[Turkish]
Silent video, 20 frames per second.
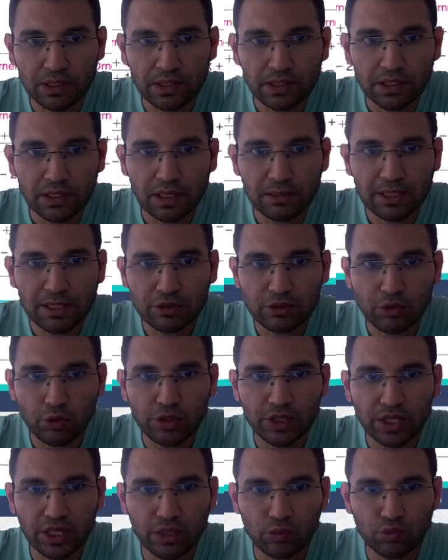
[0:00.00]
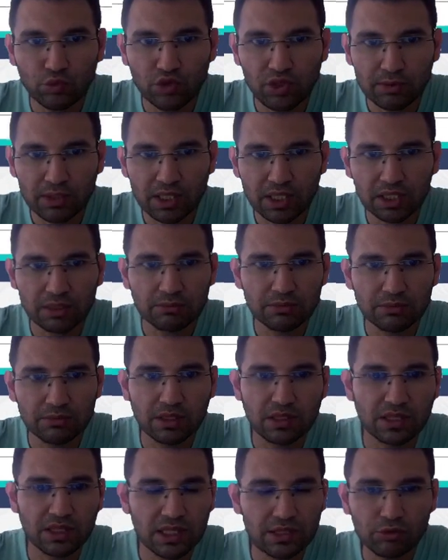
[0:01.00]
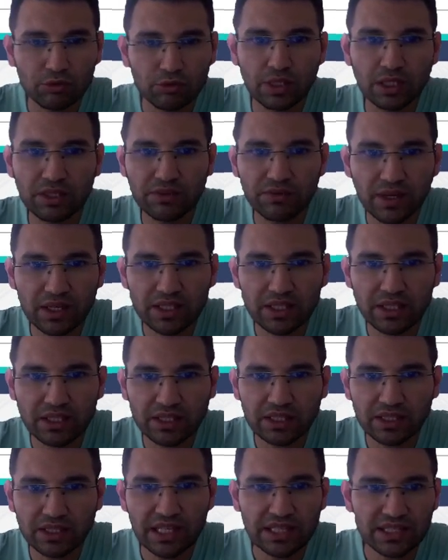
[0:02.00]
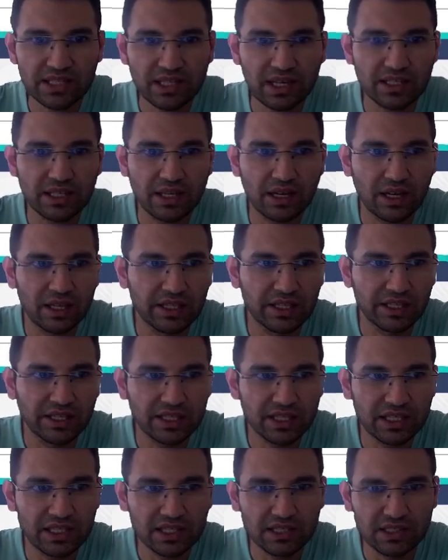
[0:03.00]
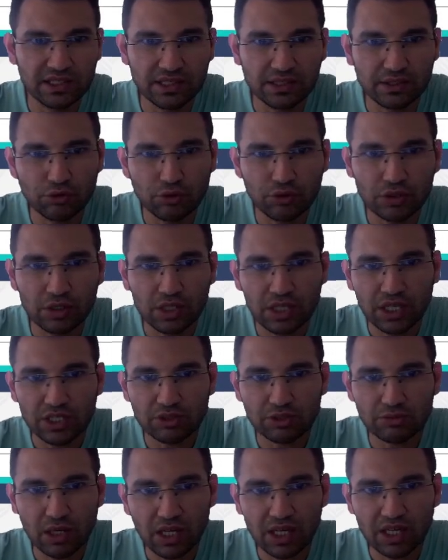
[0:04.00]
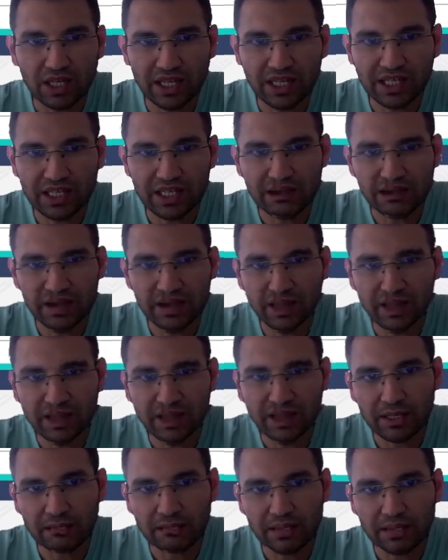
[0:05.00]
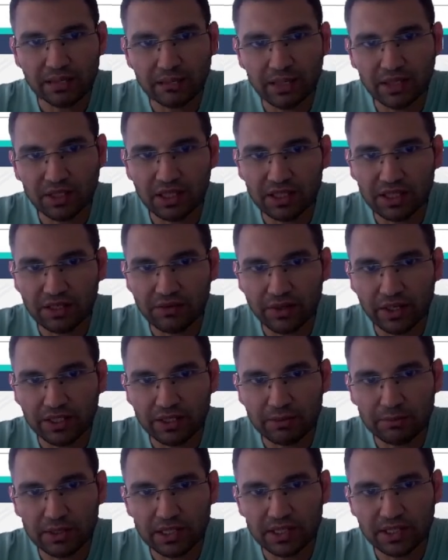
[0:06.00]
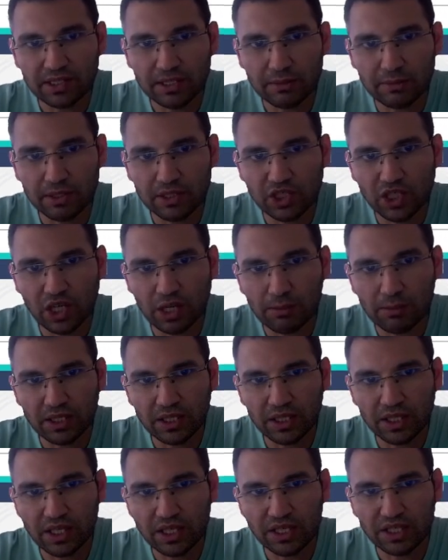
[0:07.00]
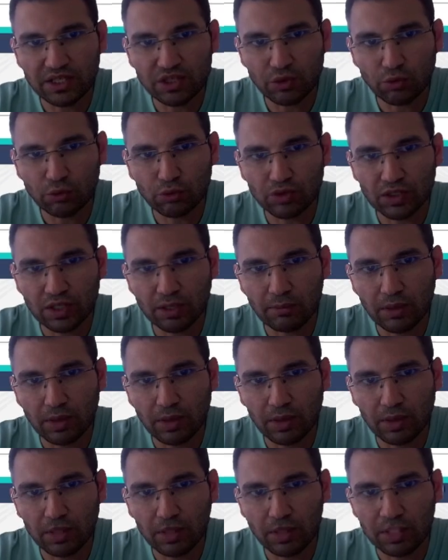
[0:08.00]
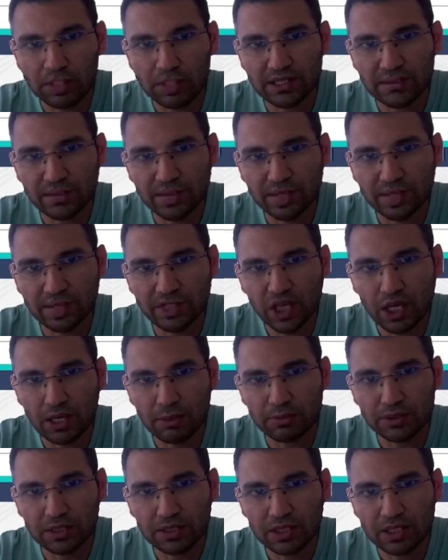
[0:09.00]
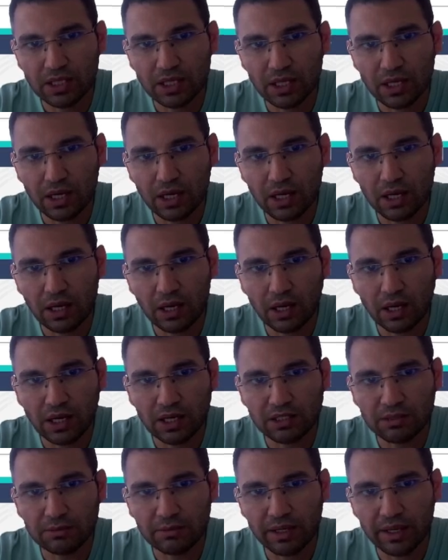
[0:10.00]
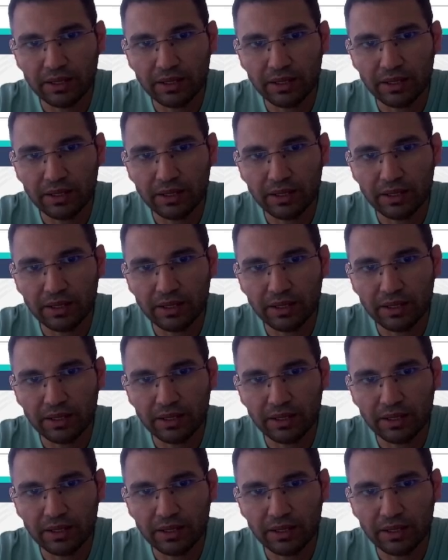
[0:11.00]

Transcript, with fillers: Hemen örnek 3'e bakalım. Rasyonel ifadelerin en sade hallerini yazınız diyor. A kare eksi B kare bizim tanıdık ifademiz değil mi? Çarpanlarını ayıracak olursam A eksi B çarpı A artı B.